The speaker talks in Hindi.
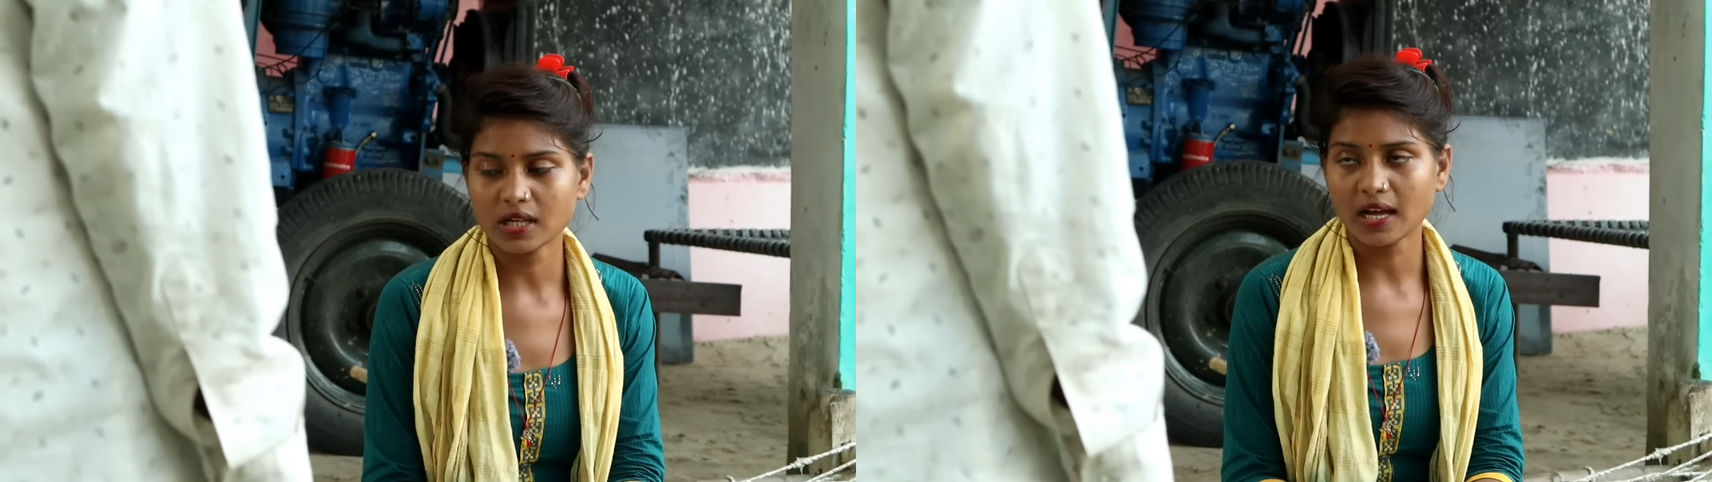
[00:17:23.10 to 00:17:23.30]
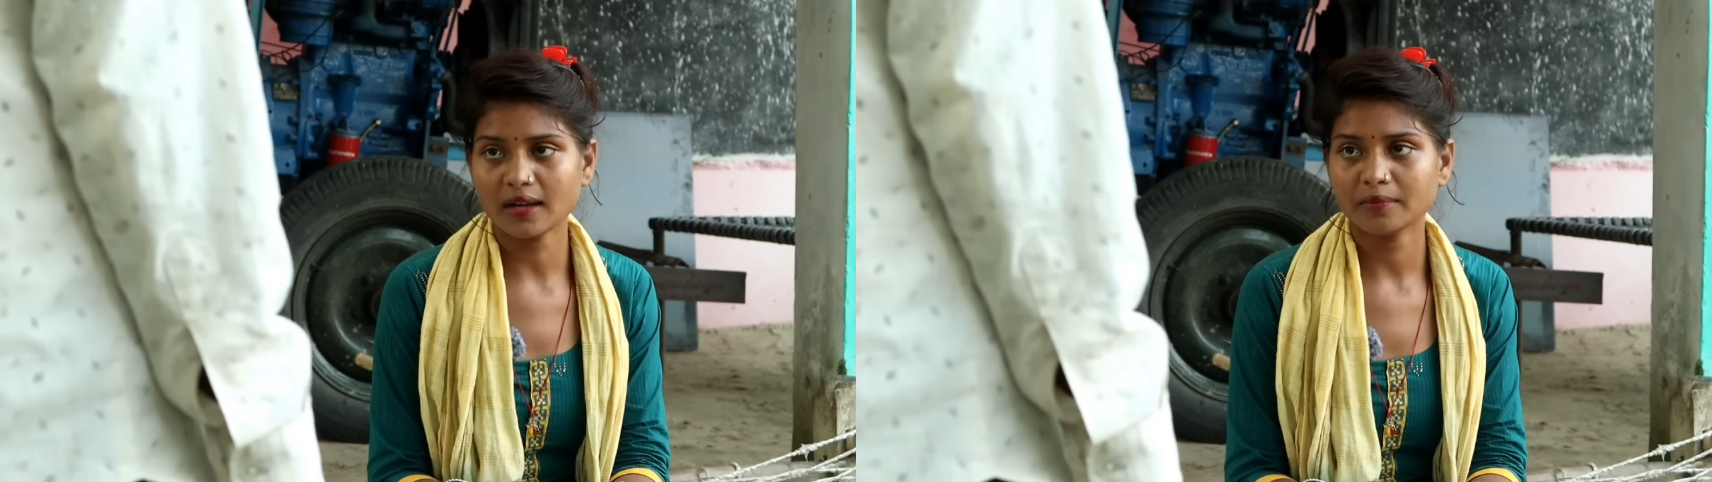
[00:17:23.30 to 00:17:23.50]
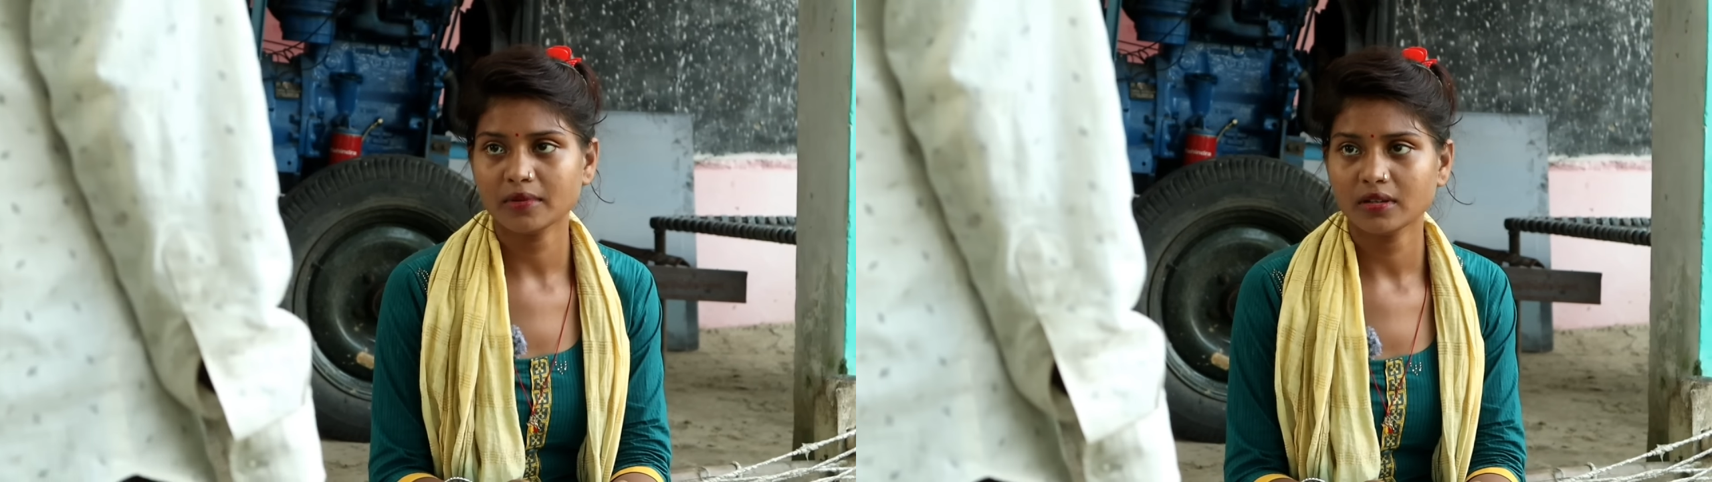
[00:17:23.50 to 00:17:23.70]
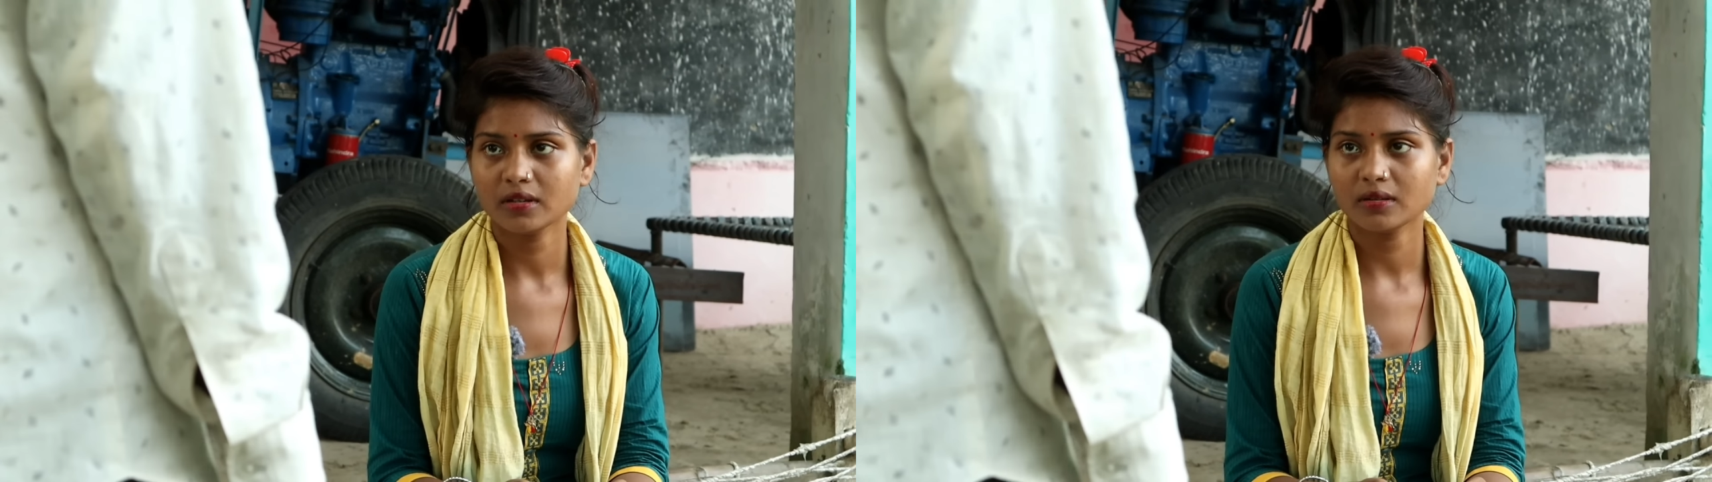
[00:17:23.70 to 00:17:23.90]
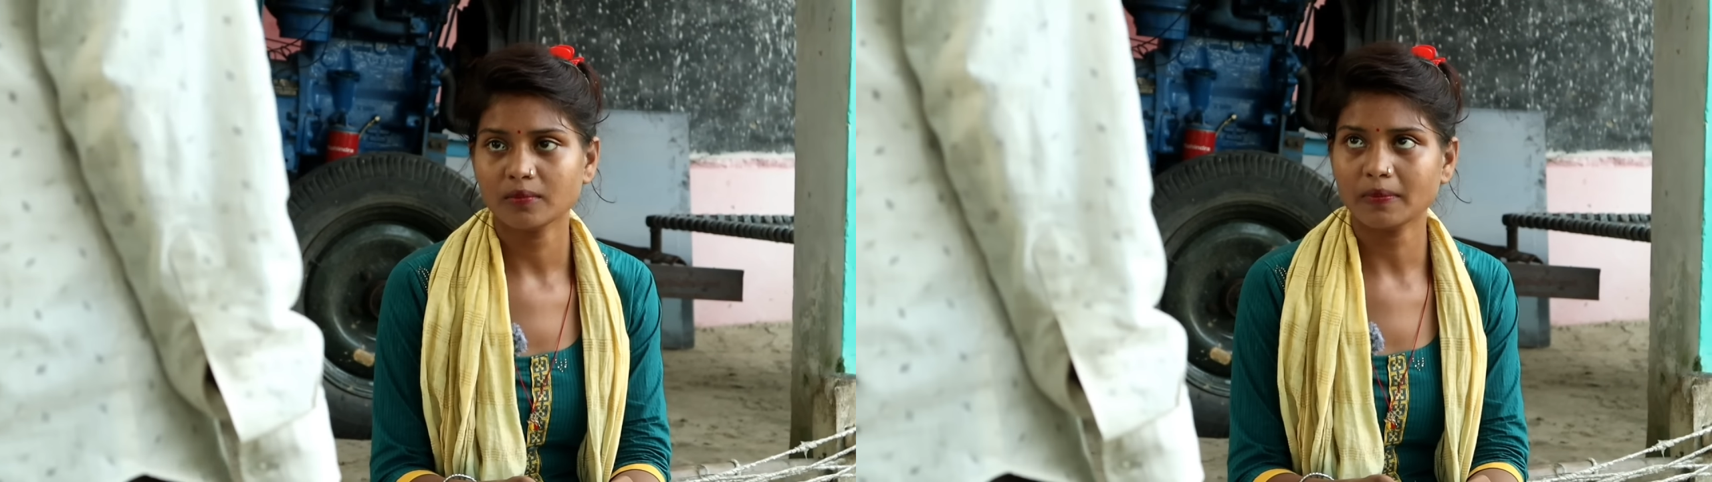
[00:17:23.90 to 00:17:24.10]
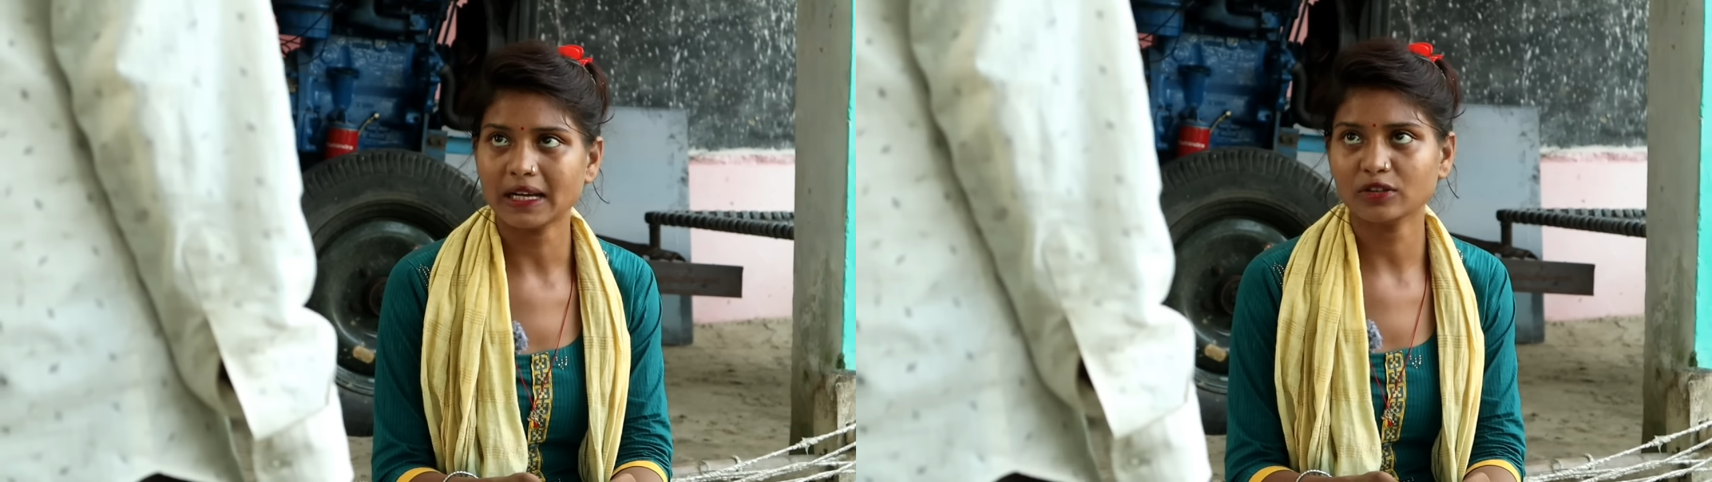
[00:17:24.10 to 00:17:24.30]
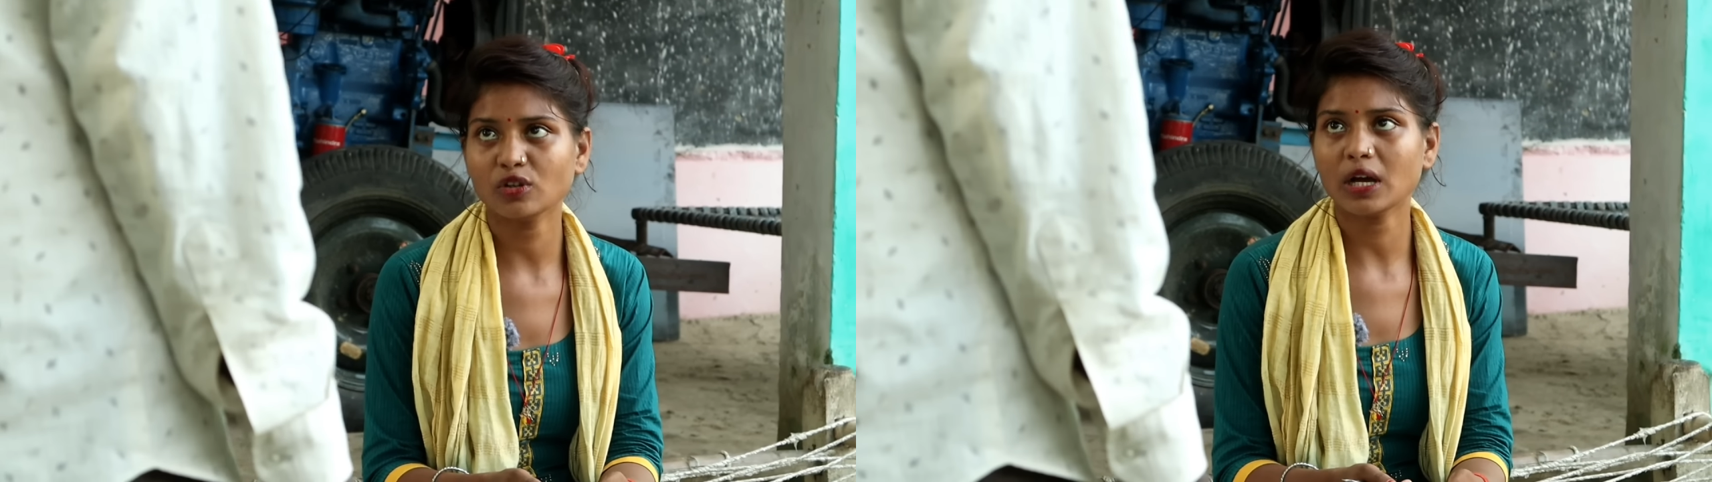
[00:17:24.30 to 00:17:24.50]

साहब बात